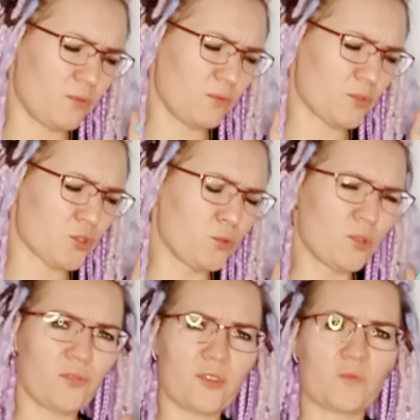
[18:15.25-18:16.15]

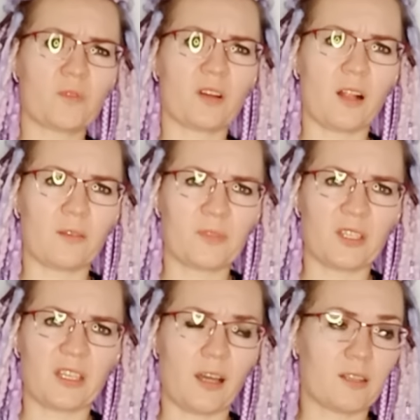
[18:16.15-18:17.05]
Шуров разбирал,
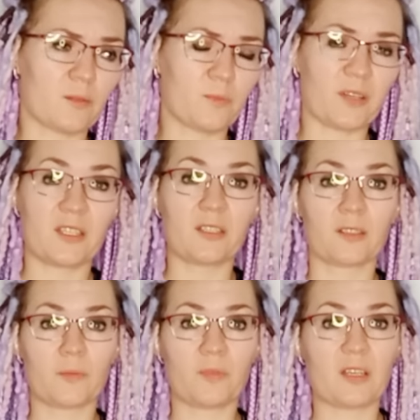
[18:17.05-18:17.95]
психиатр просил
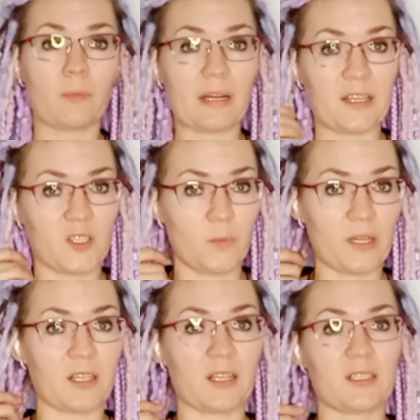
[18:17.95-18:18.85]
это безобразие
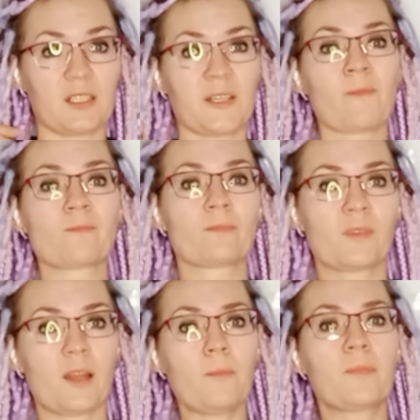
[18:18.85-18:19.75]
прекратить.
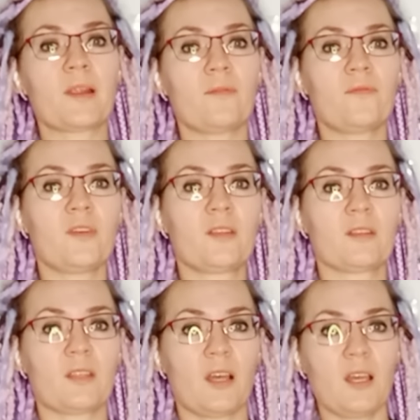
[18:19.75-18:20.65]
Прям, прям
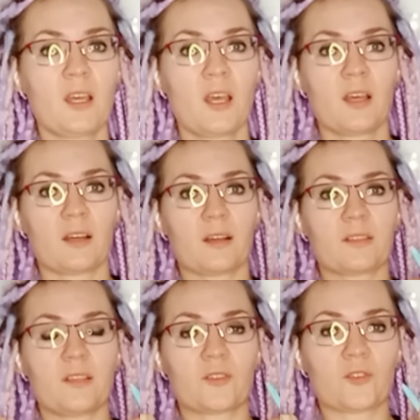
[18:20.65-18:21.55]
видно, да, как
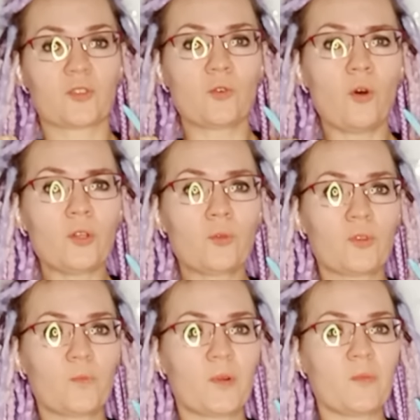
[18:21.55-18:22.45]
дети сохнут,
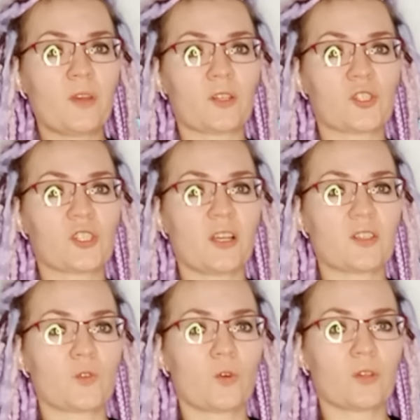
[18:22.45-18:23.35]
например, жена
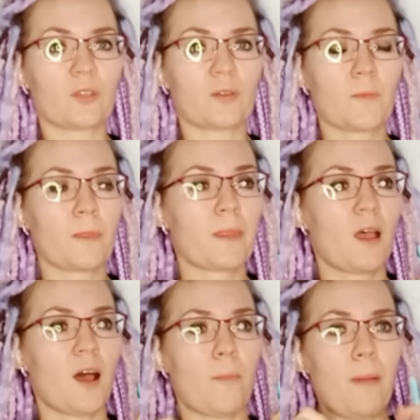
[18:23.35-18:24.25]
сохнет,
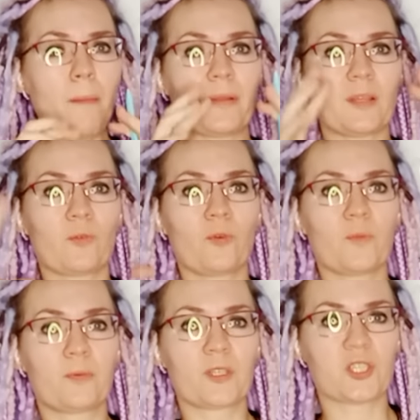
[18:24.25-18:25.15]
а папа такой
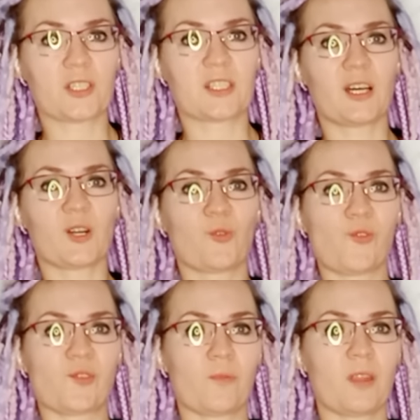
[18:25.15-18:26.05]
пышет
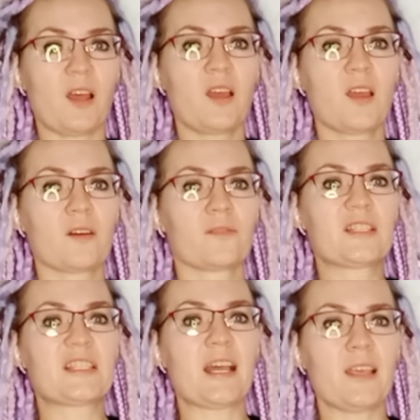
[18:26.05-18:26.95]
здоровьем, да,
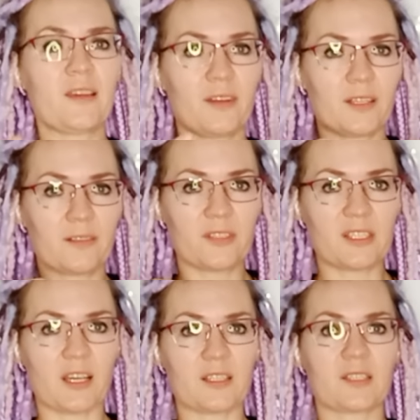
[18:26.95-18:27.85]
вытягивает,
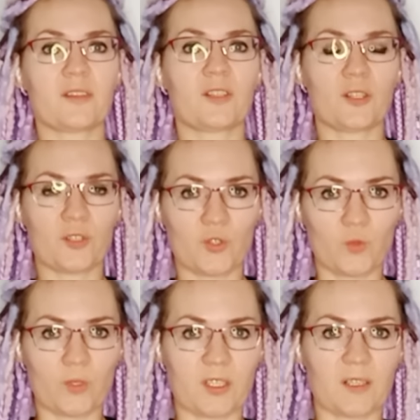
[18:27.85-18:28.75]
высасывает
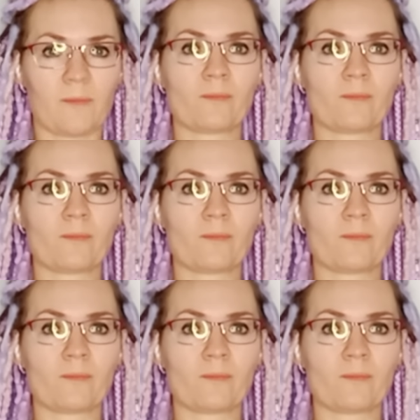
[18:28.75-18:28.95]
ресурсы.